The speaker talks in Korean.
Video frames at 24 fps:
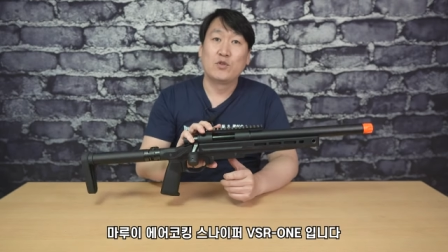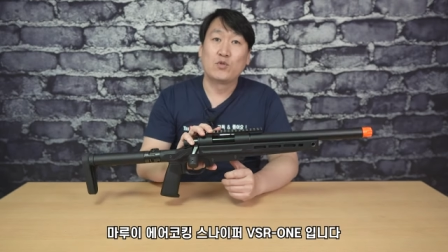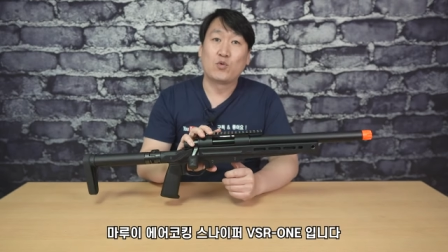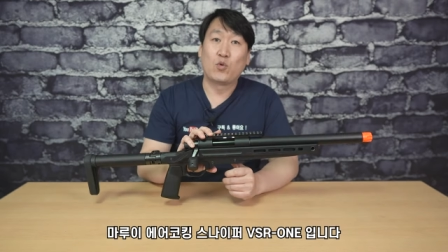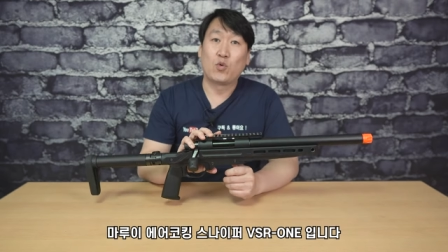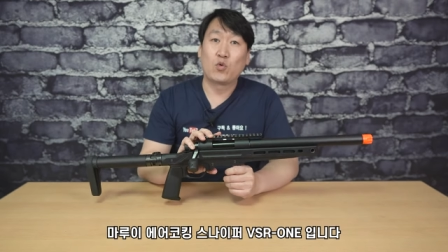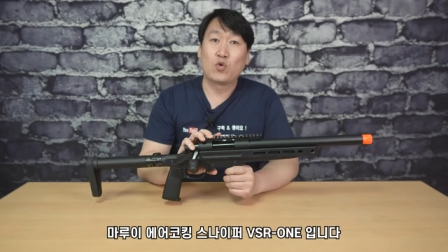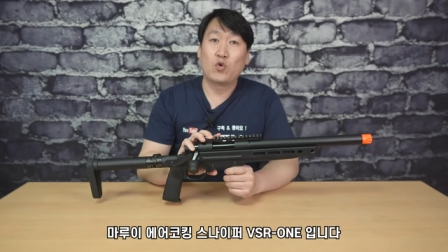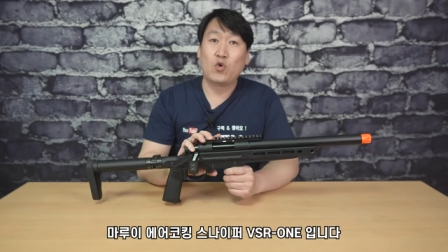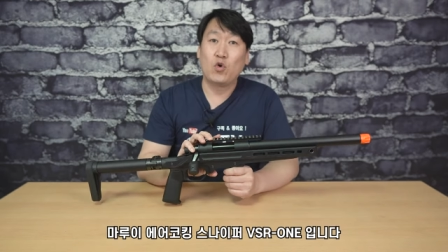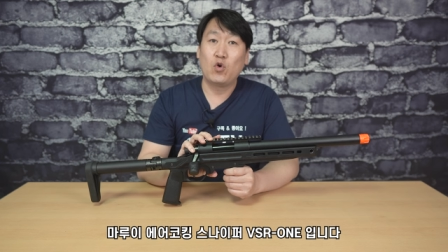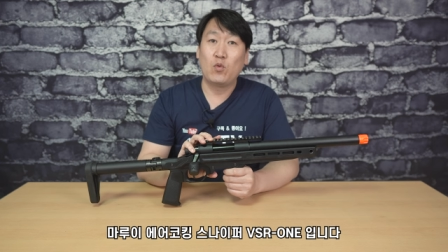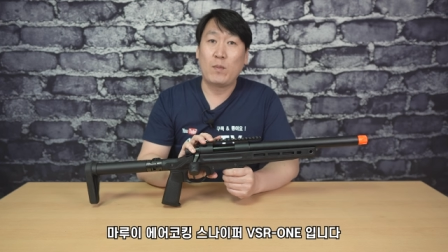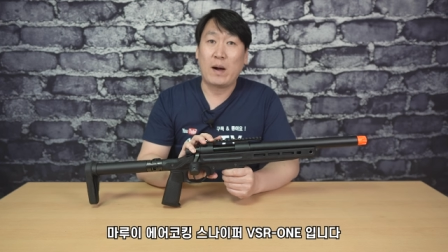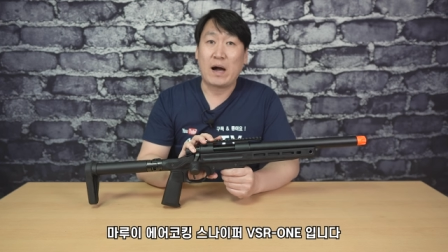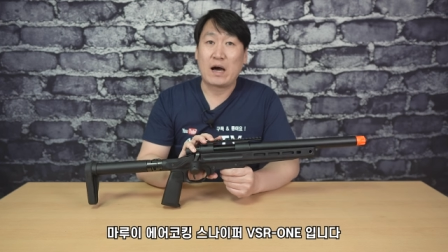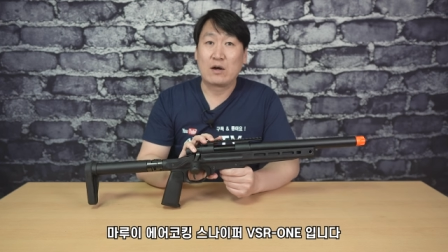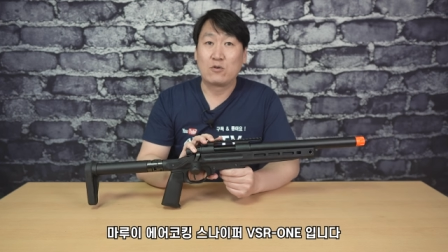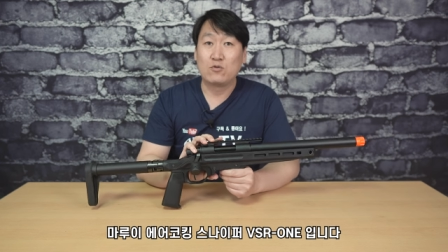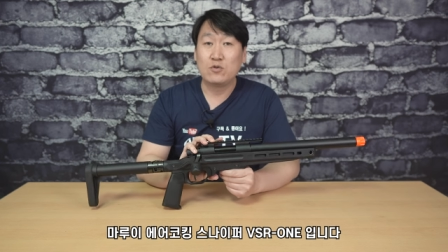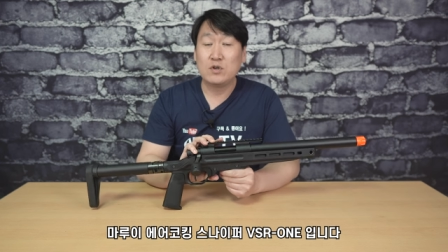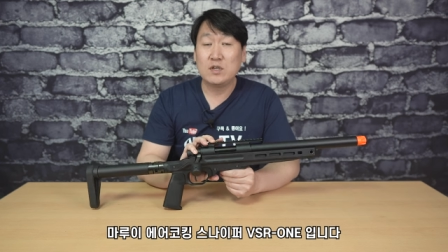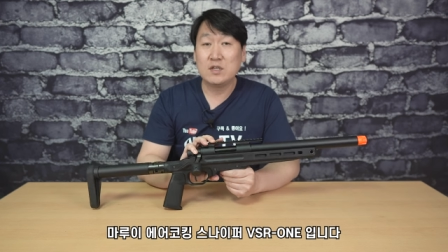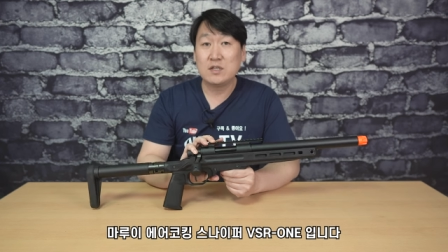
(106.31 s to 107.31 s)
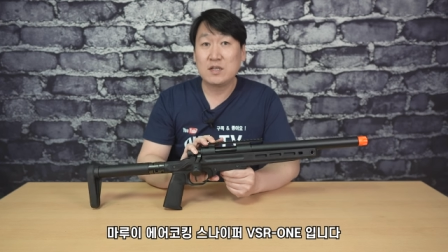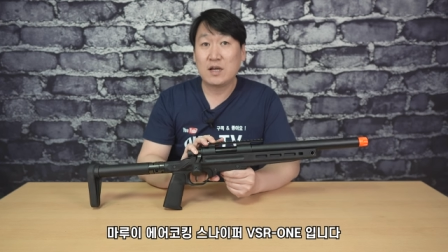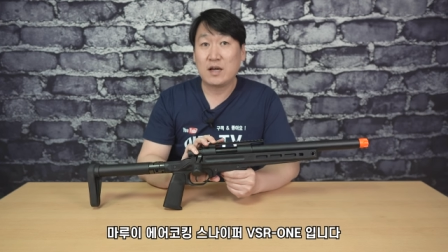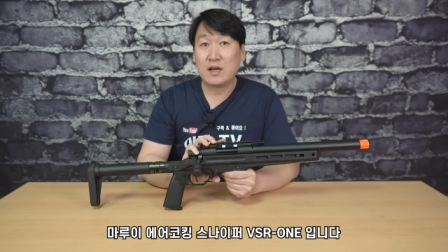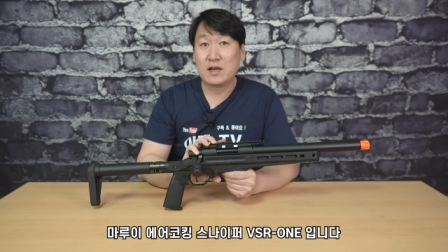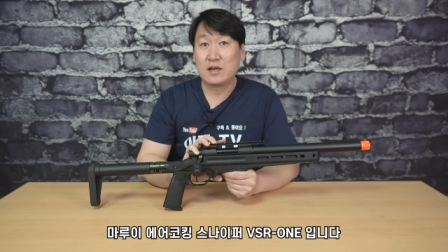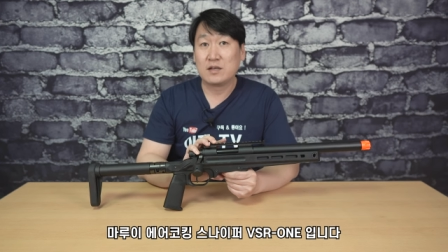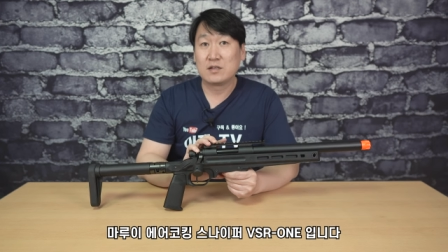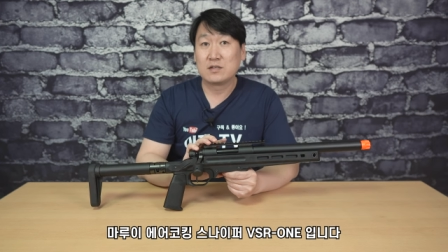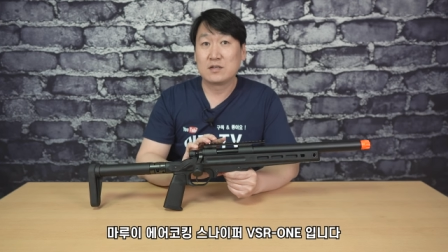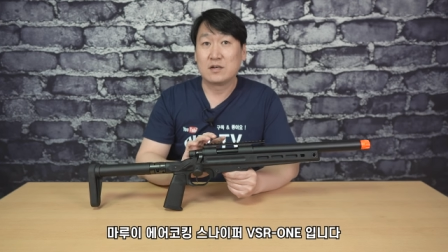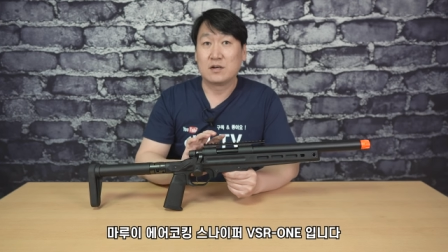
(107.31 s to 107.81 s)
도쿄
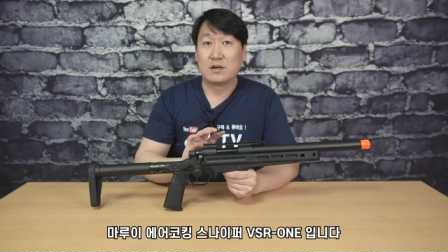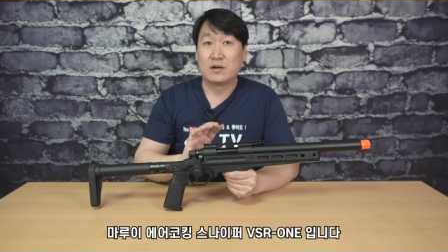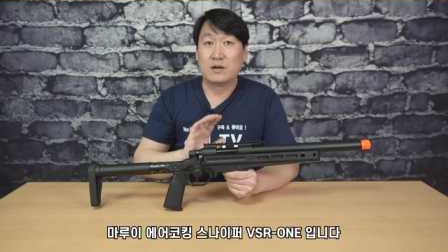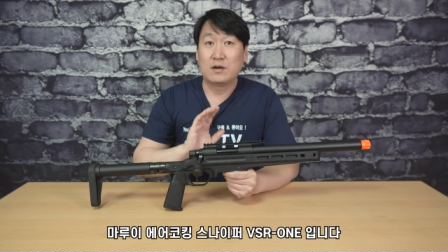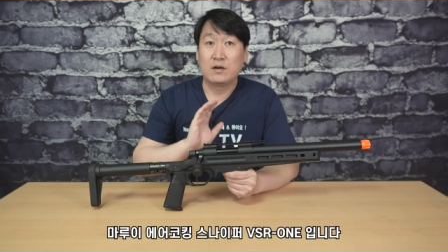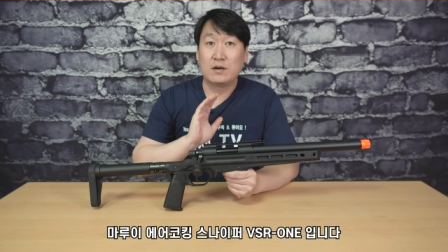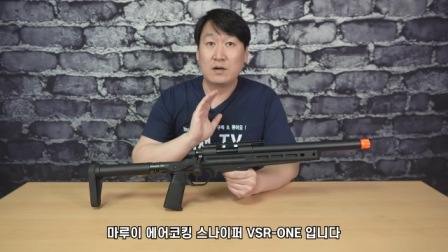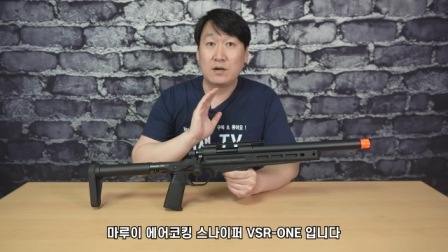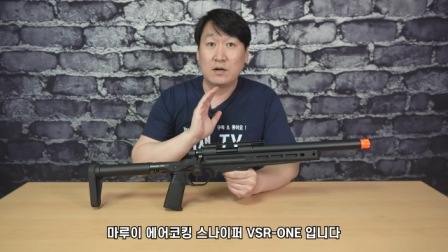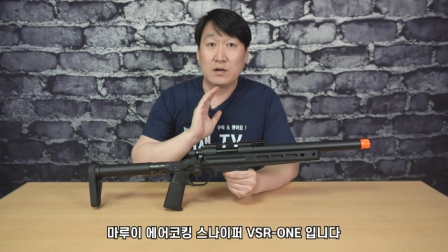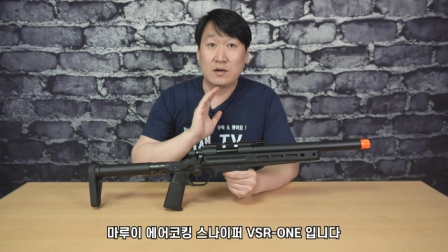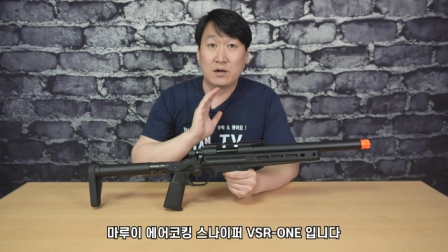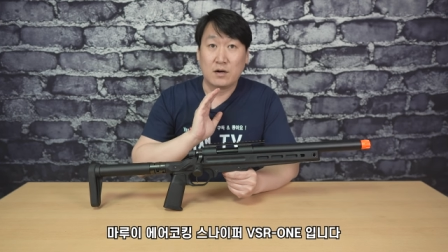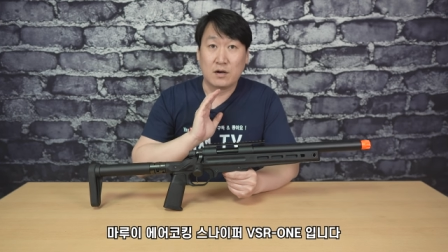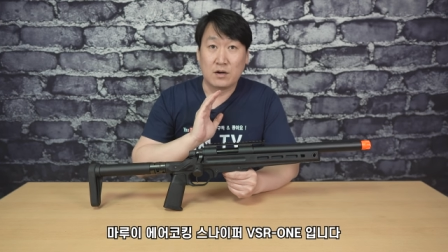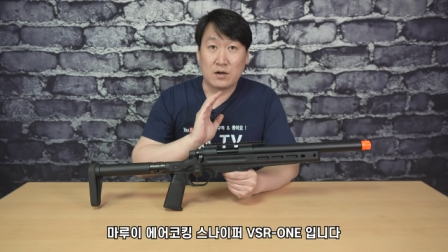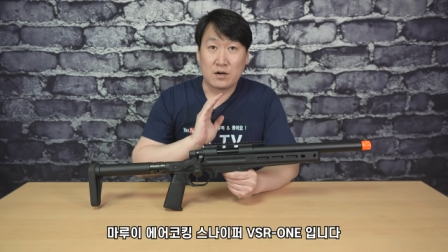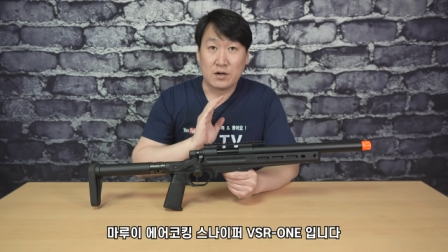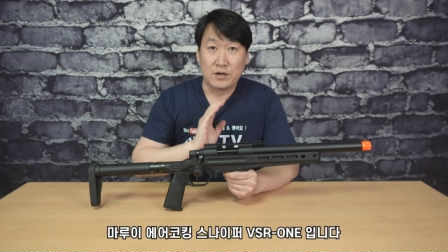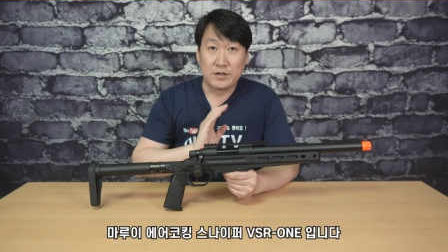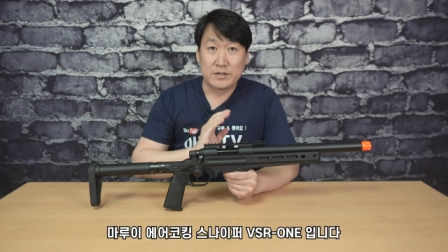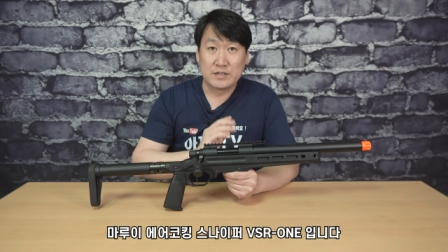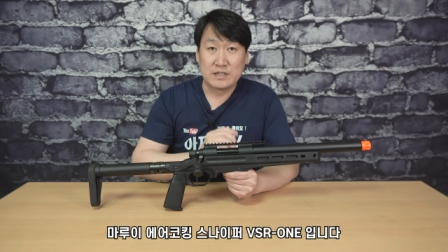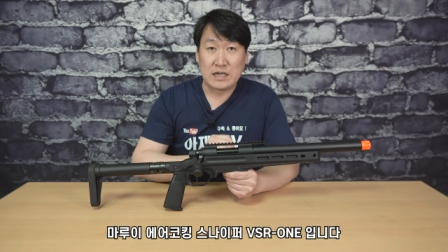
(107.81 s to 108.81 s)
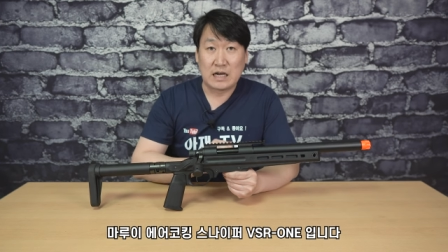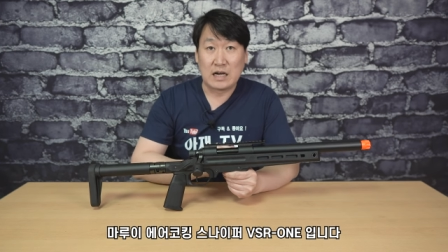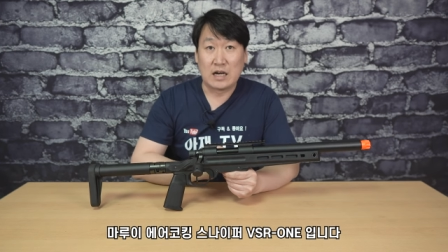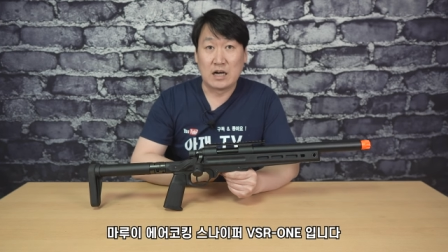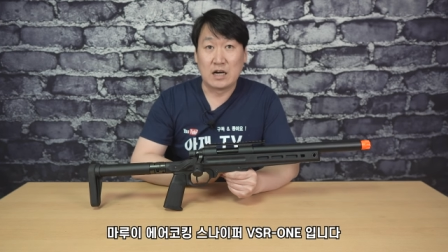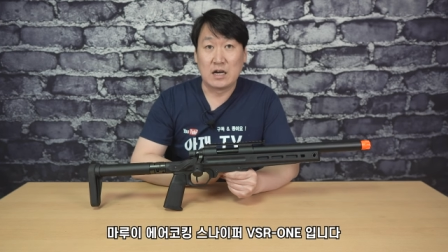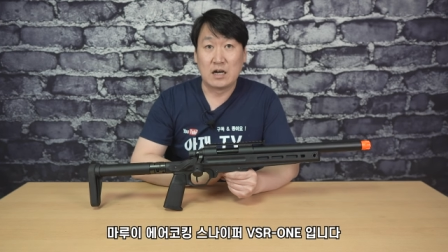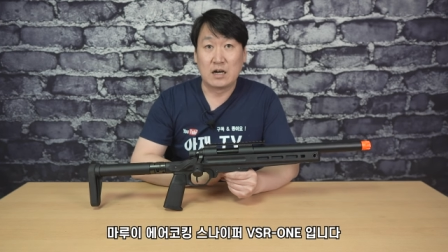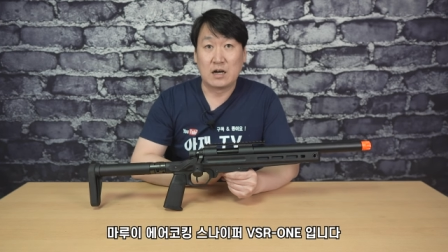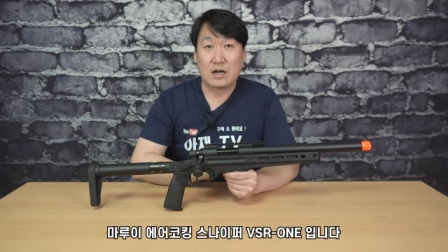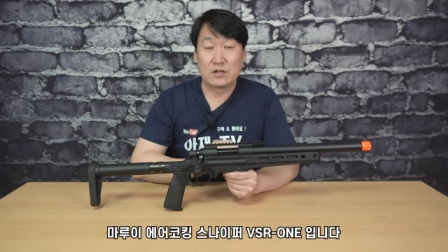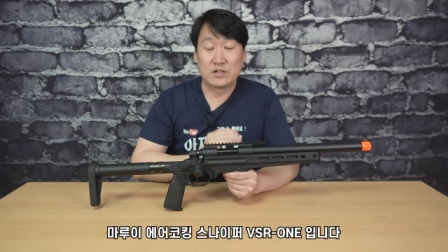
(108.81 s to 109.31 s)
마루이사에서 어,
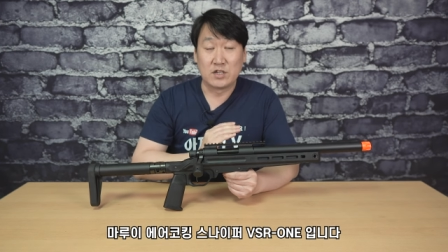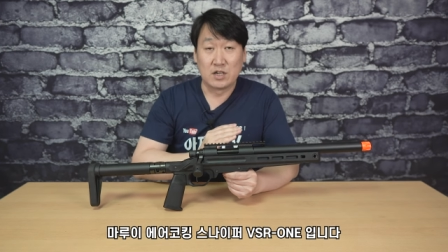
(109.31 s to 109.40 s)
자,